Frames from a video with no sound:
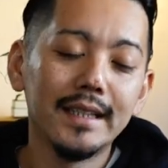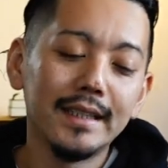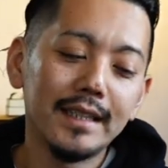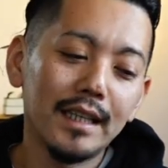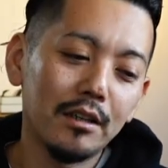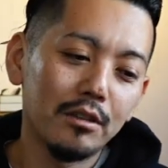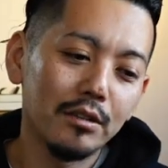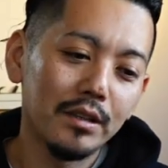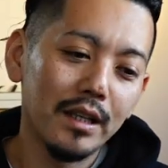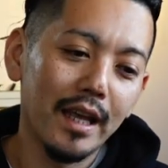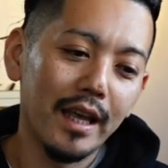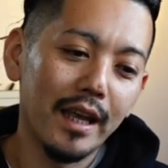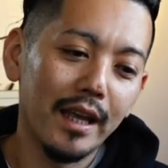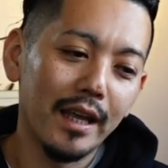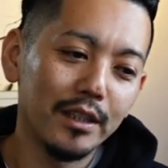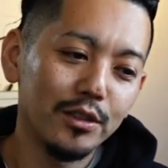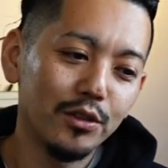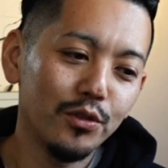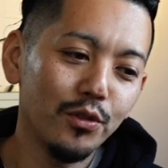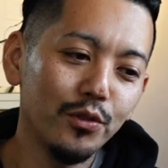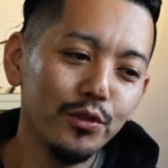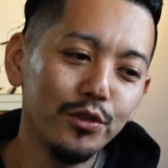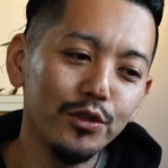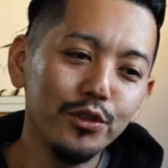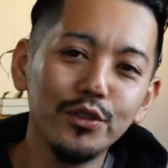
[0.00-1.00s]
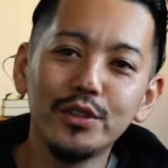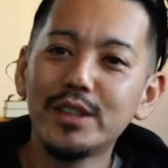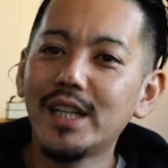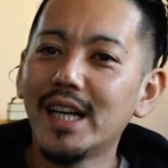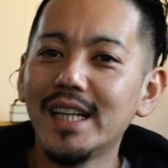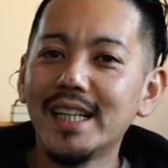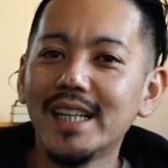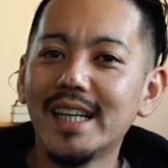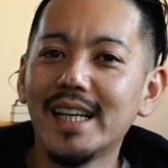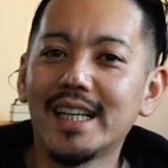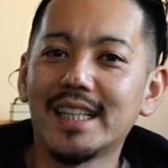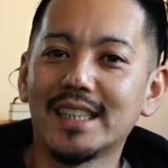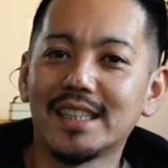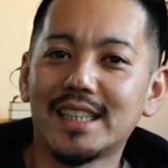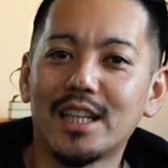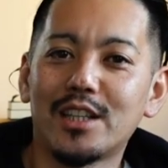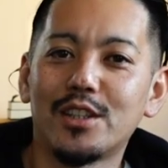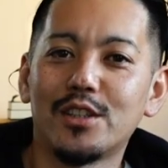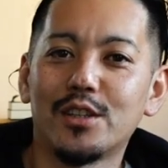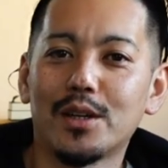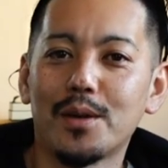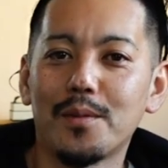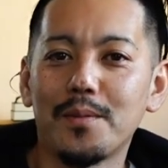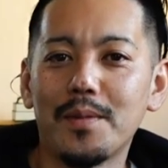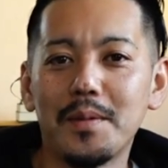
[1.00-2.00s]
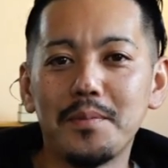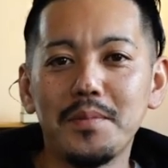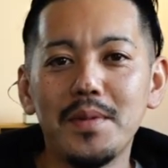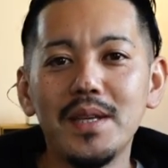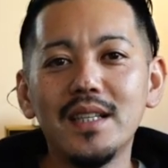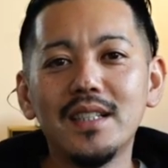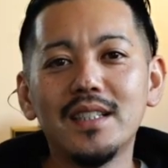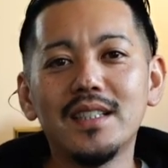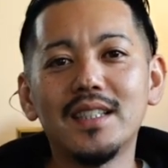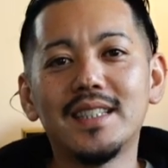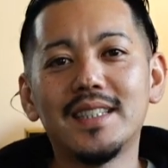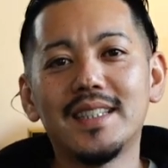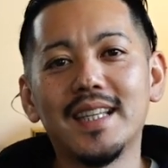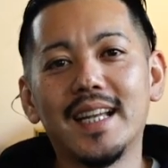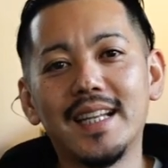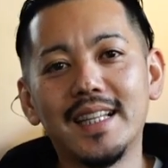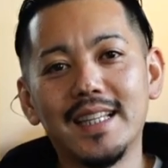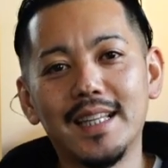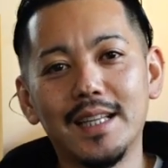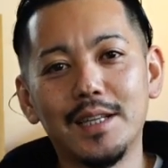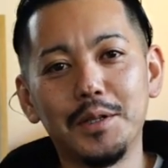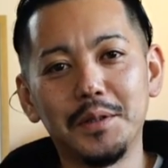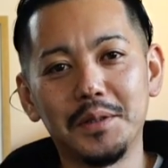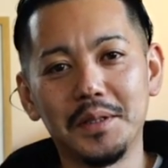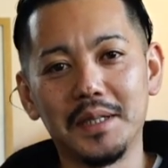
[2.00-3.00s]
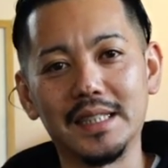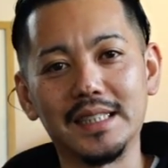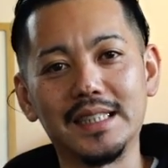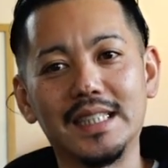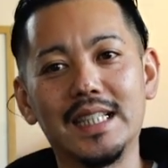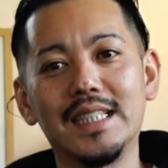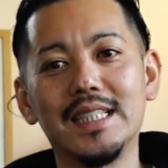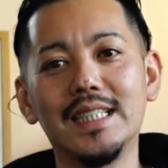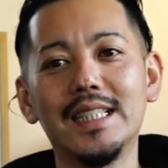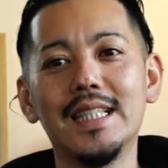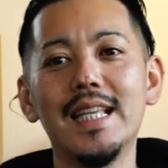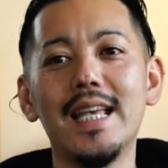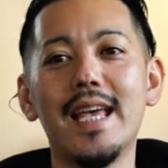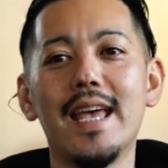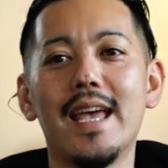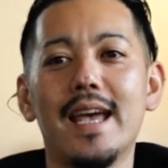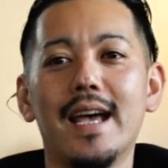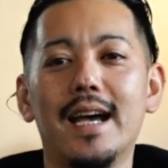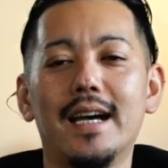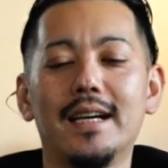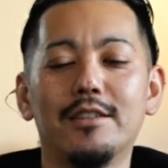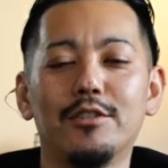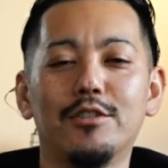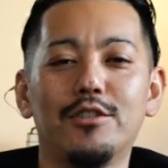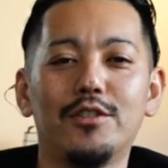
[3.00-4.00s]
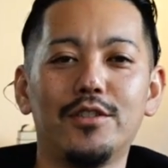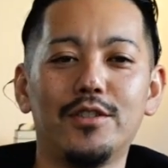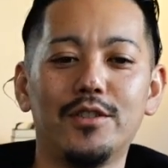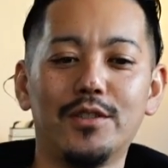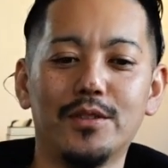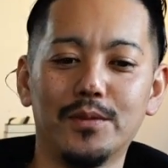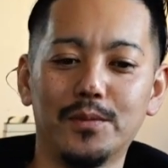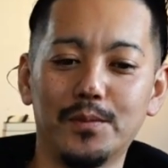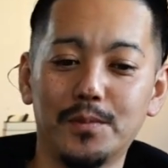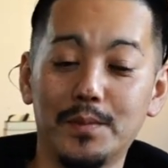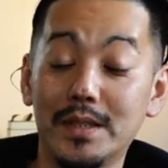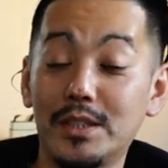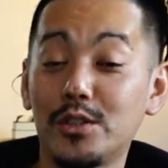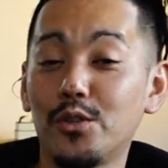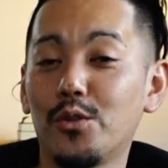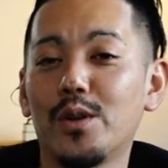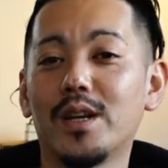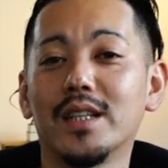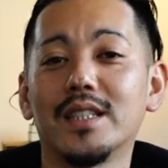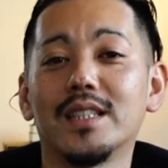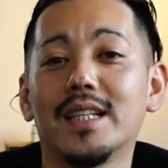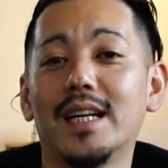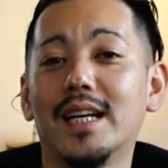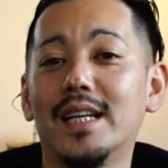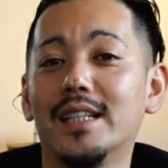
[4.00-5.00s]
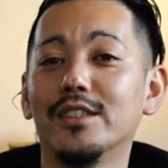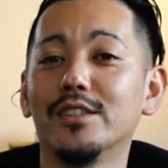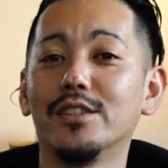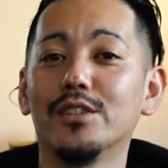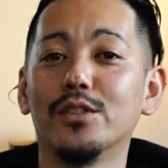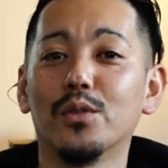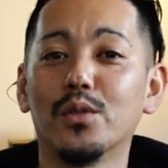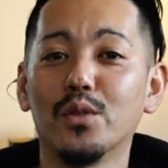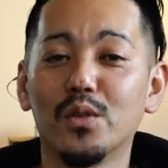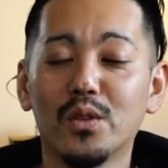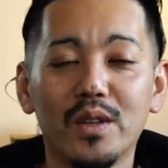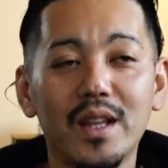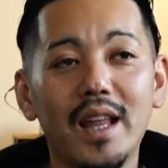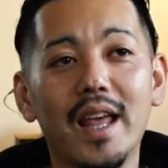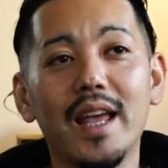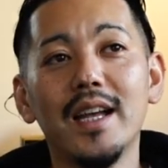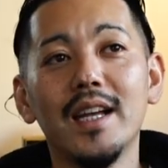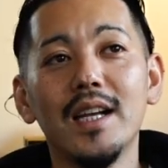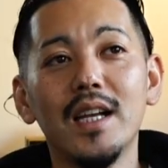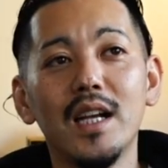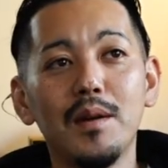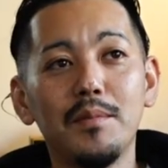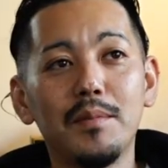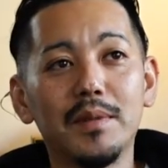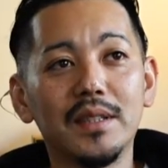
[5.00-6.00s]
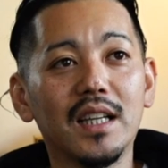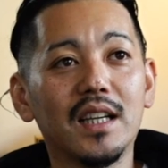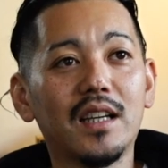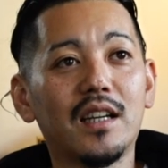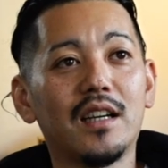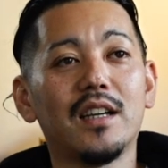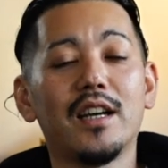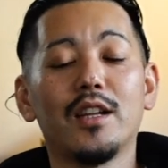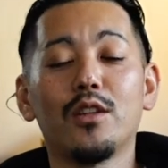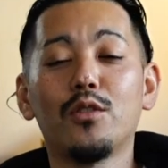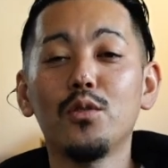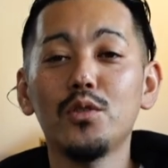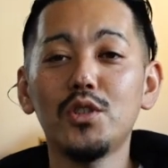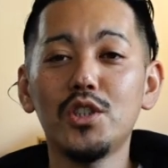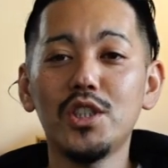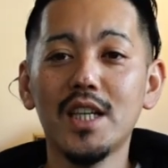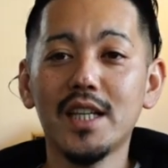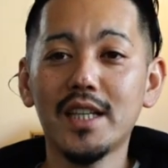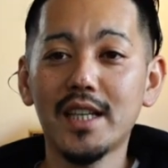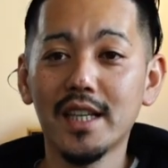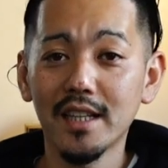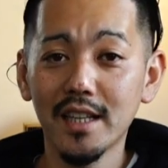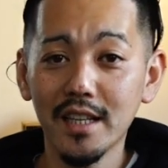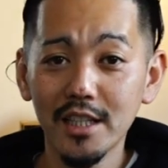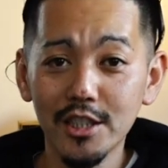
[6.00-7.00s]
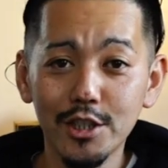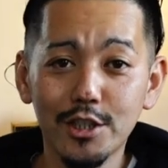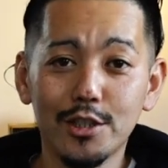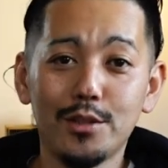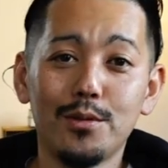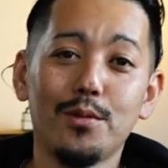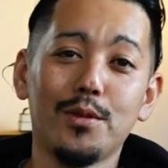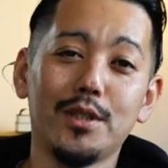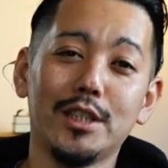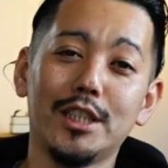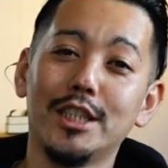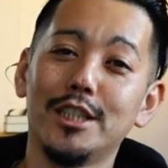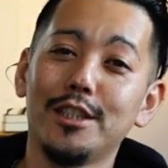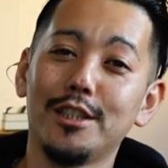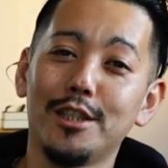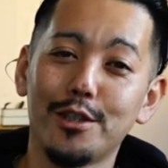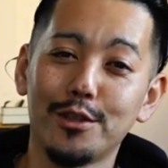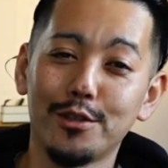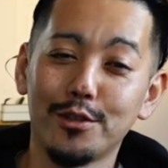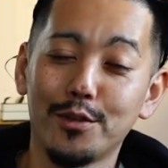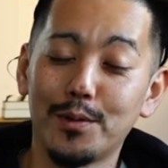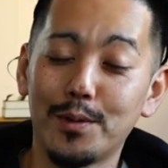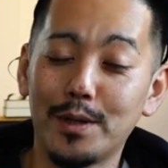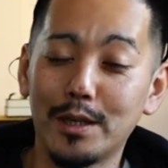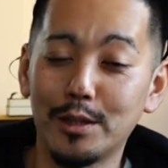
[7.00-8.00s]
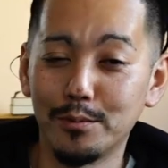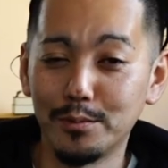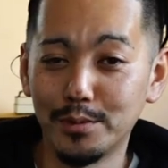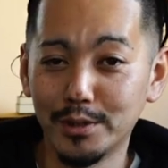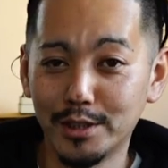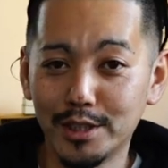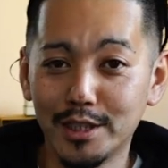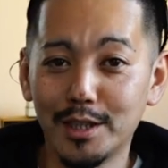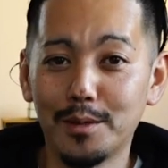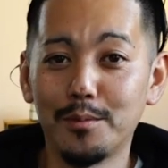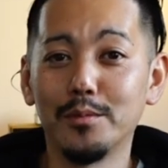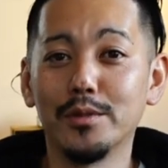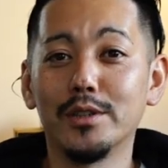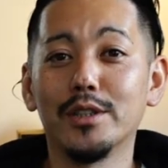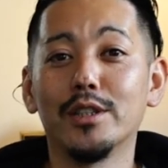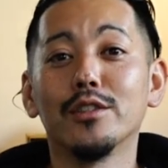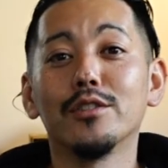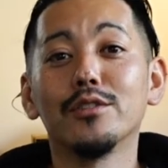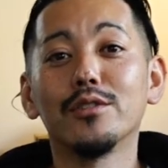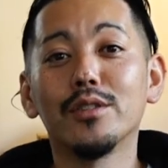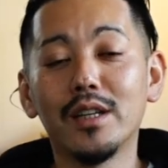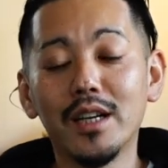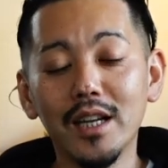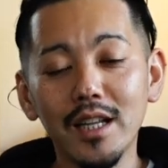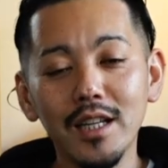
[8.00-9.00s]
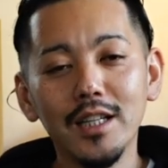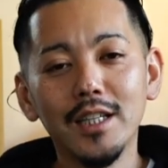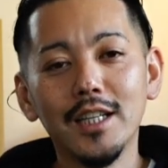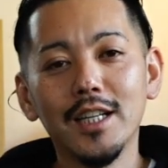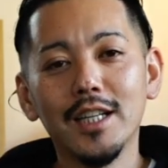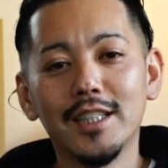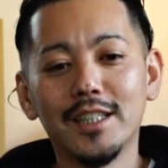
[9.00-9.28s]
なので、そういう考え方っていうのが、まあ、ミックスされてるような形で、あの、まあ、正月があるっていうことで、まあ、だからね、年明けで忙しいんですよ、あの、仏壇持ってる人ね。